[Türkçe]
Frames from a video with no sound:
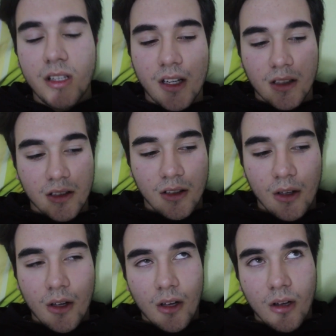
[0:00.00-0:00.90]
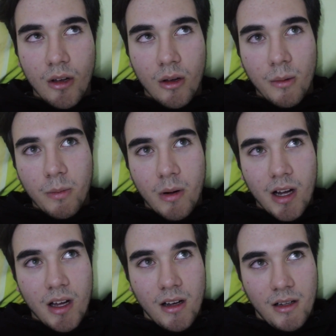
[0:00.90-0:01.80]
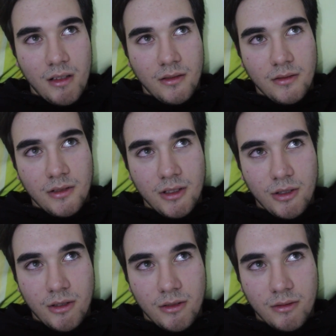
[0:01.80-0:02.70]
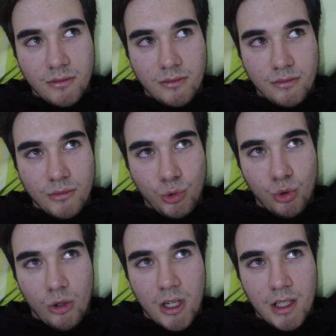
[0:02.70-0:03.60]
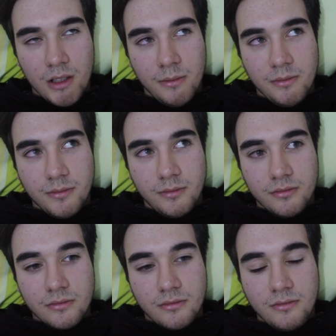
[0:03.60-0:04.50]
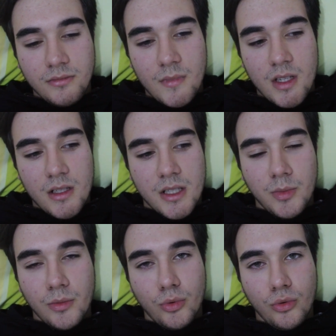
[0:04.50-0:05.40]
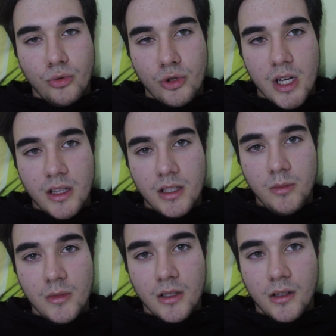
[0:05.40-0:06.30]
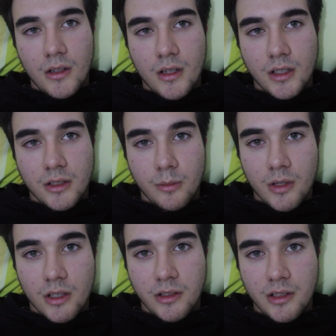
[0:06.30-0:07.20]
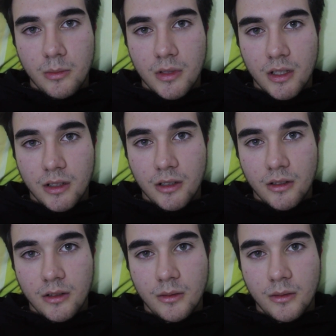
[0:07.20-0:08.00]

Yani baya zorlandım. Şimdi bunu düzenleyeyim de artık bir atayım yani ya.